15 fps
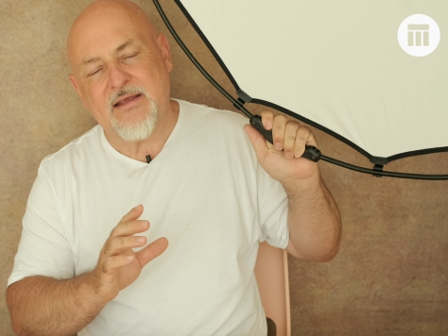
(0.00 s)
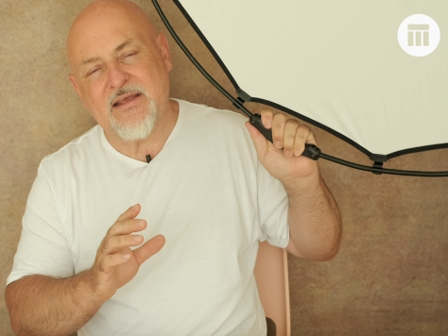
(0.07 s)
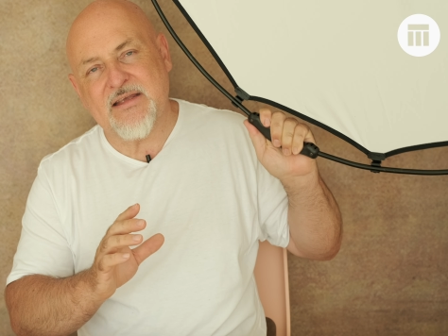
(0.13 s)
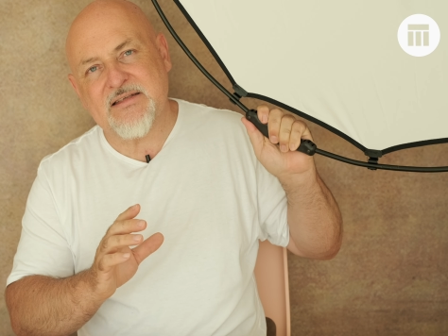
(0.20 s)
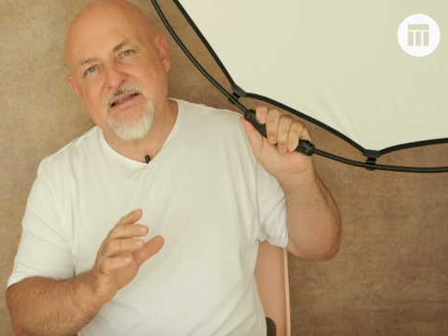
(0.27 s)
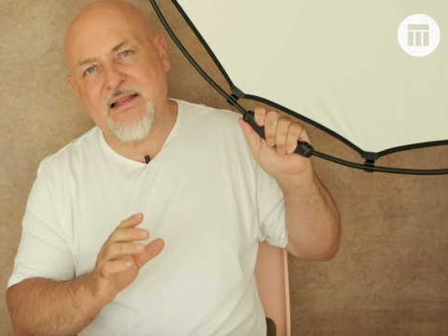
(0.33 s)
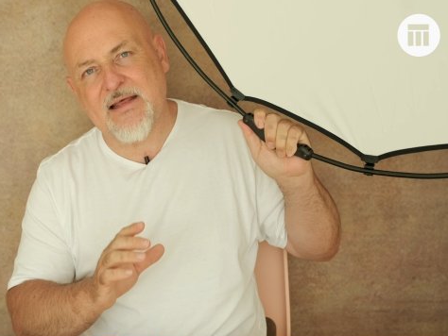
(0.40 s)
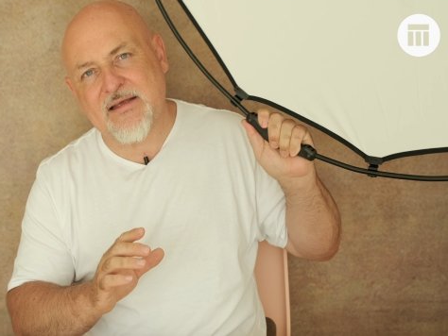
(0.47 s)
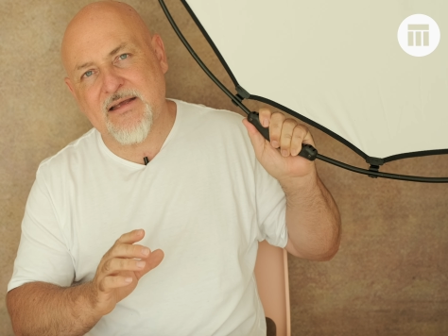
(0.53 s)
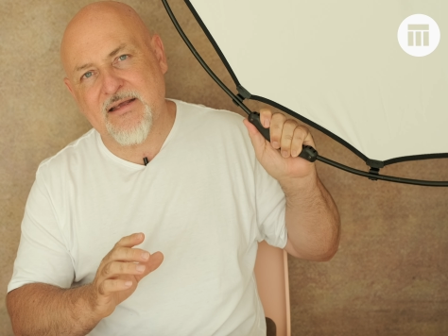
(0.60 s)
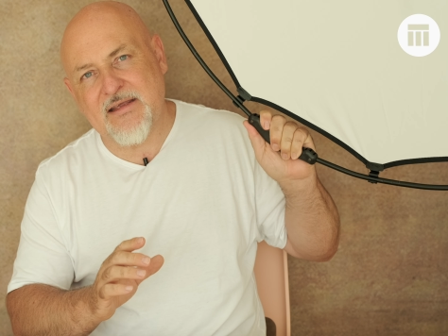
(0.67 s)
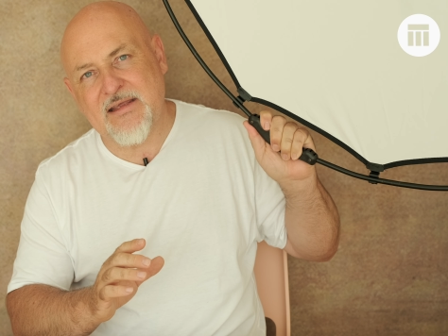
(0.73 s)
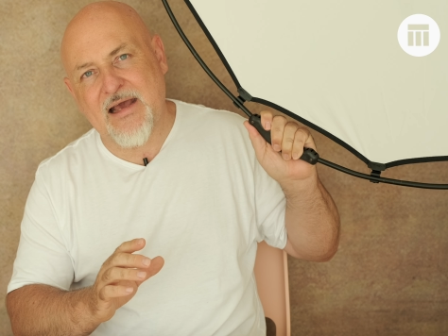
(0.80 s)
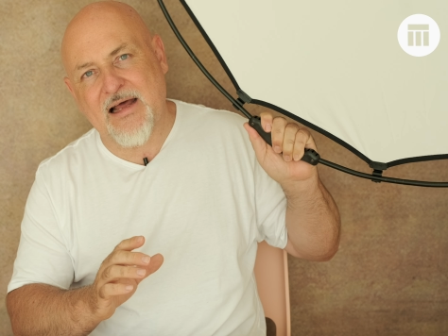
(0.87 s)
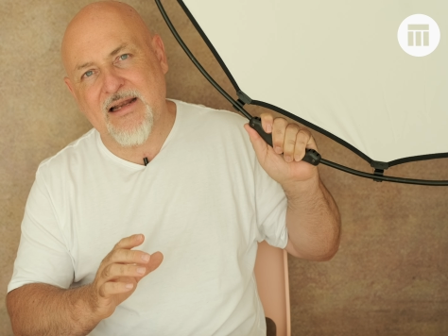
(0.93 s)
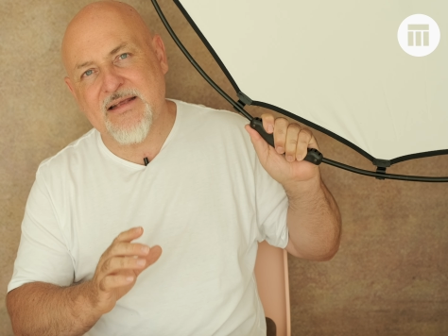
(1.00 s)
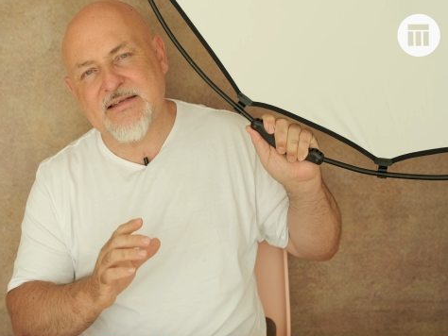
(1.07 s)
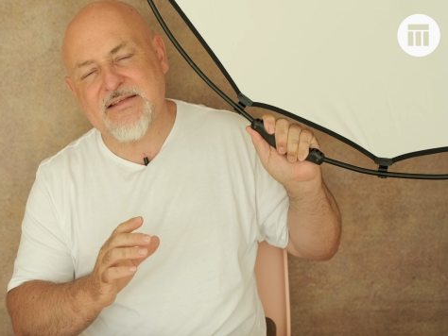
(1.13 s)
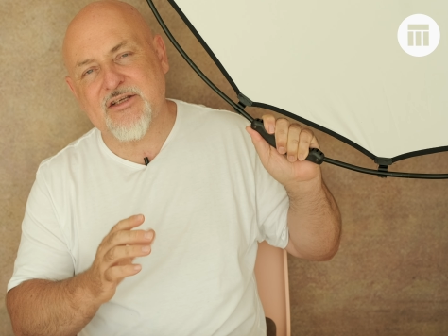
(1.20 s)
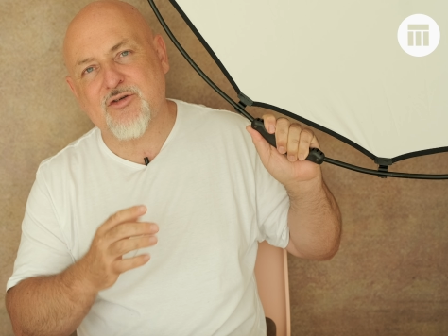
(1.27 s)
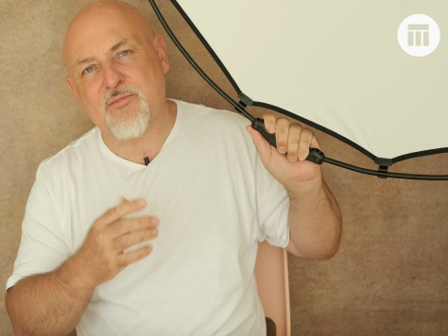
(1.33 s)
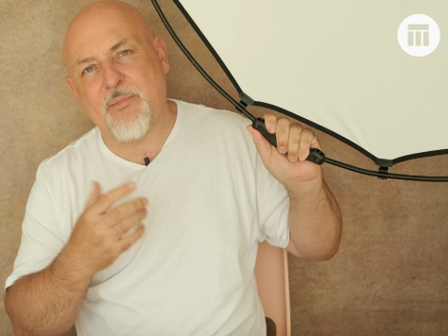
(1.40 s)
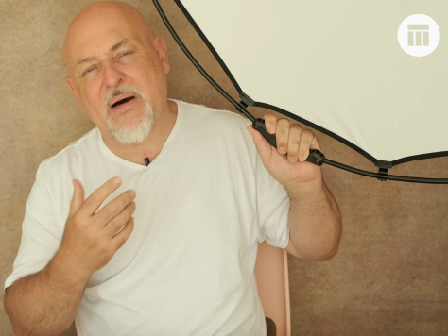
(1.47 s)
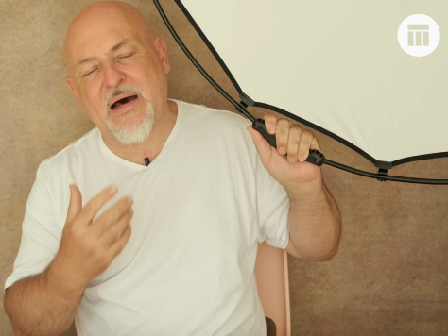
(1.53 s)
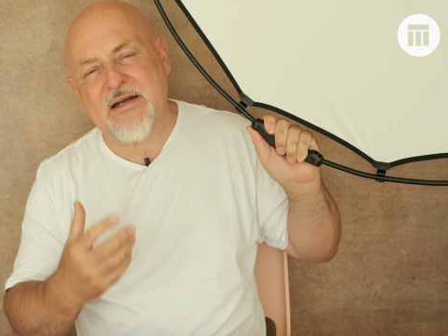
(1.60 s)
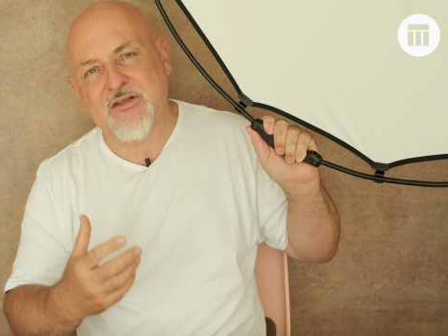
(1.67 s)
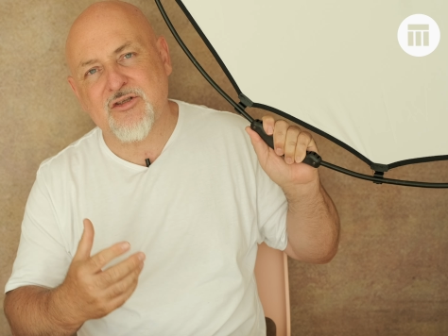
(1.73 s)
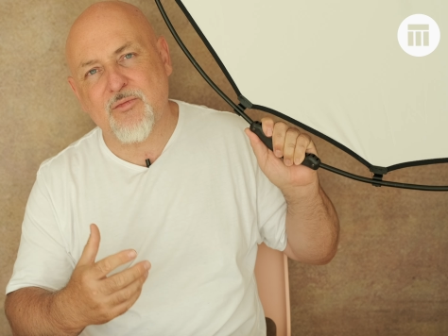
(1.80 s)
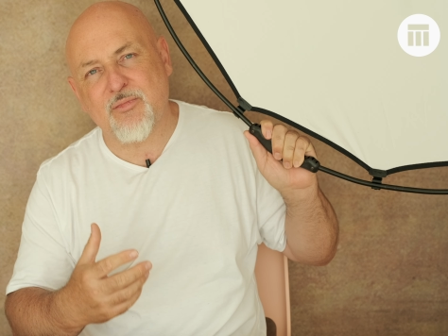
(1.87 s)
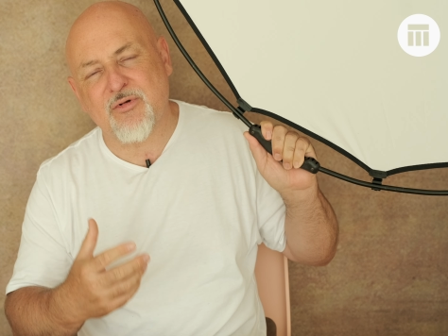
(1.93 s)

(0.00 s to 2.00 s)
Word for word: jest lekki, ale jest też bardzo